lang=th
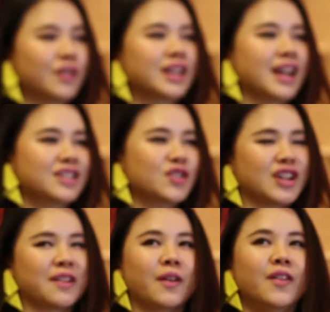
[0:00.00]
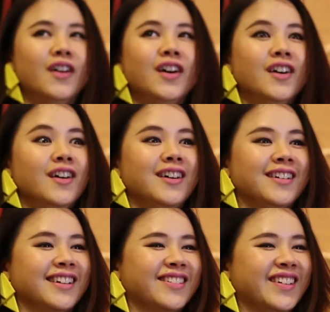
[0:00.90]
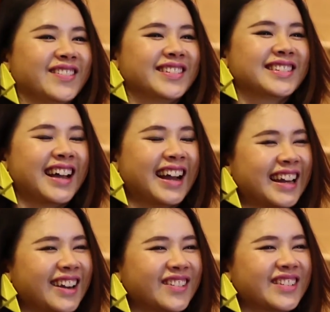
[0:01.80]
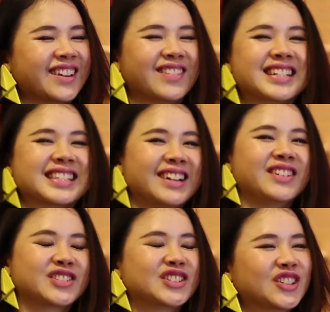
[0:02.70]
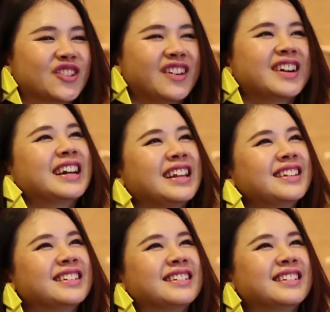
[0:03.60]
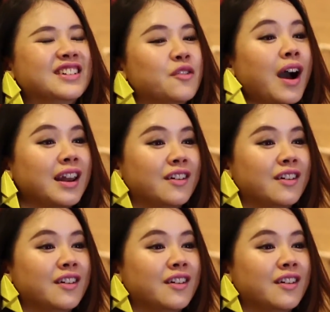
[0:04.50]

ค่ะว่าณจุดนั้นแบบเราแบบตายแล้วเรา มีกำลังใจแบบสุดๆว่าเฮ้ยหรือว่า